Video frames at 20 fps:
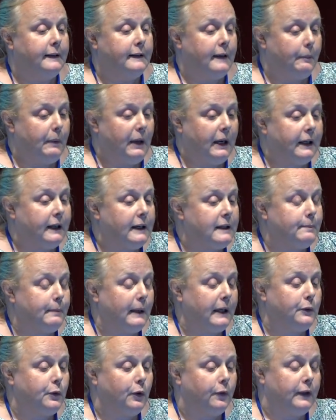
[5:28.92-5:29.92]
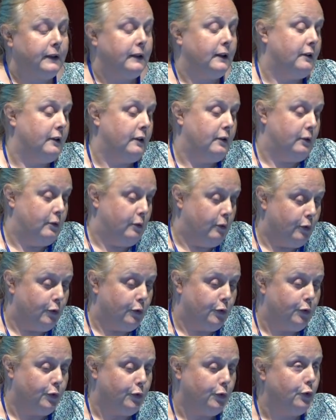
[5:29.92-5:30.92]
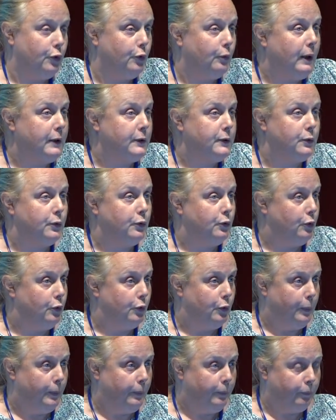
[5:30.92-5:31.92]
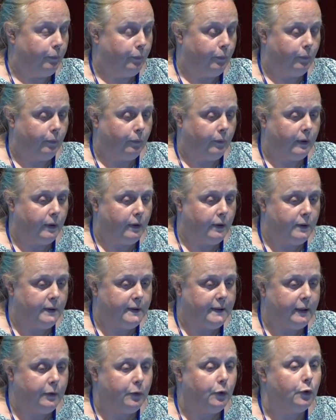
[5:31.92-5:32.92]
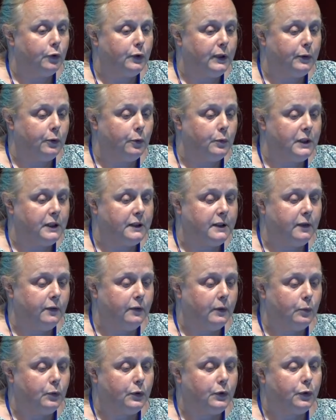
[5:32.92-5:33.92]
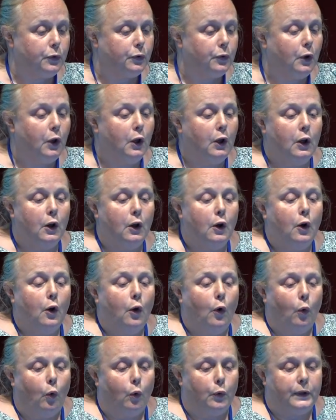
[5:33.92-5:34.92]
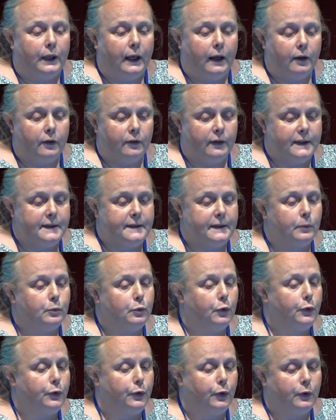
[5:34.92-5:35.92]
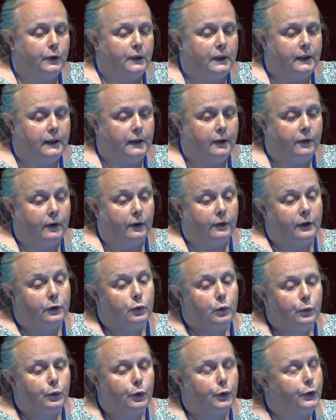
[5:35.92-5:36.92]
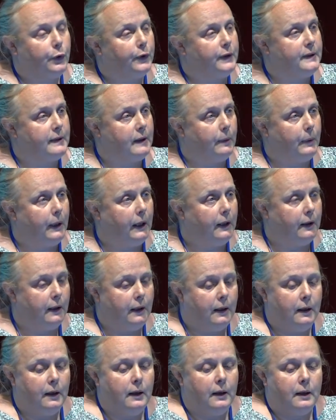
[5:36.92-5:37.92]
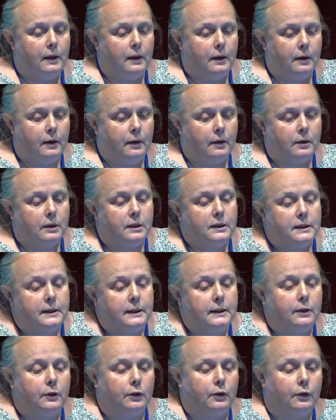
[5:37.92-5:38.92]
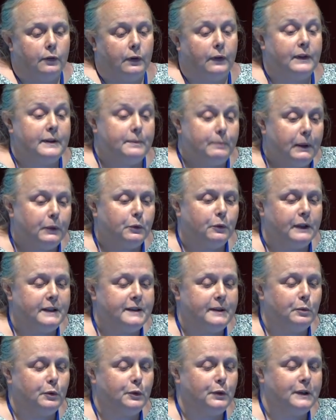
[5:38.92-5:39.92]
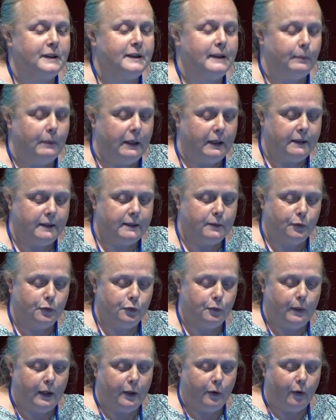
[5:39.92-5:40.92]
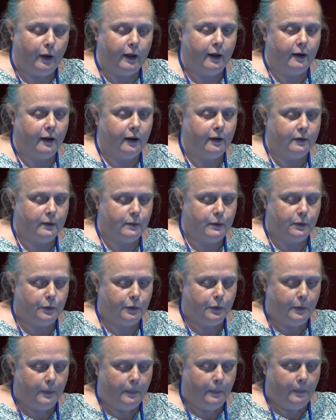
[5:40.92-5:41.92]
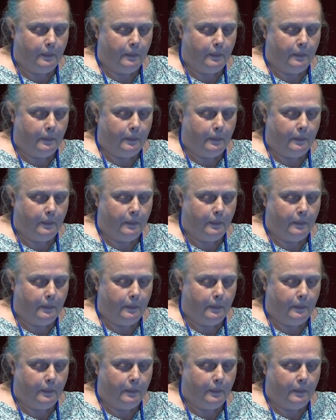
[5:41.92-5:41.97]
appels respectent en fait euh, bah, cet, objectif, hein, puisque on a 25% des, 28% des appels qui, 25% euh, des appels qui sont supérieurs à, 20 minutes.